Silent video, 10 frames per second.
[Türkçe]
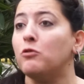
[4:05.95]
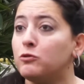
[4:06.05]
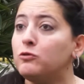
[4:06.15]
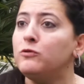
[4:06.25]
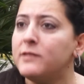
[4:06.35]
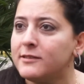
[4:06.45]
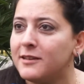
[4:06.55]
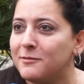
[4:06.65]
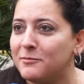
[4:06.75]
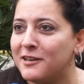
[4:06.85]
özgün
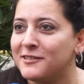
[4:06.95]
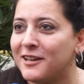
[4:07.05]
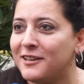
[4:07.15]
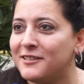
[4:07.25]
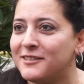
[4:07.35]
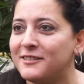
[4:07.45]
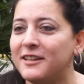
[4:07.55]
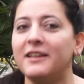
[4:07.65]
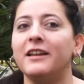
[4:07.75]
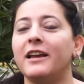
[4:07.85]
tasarımlar sayesinde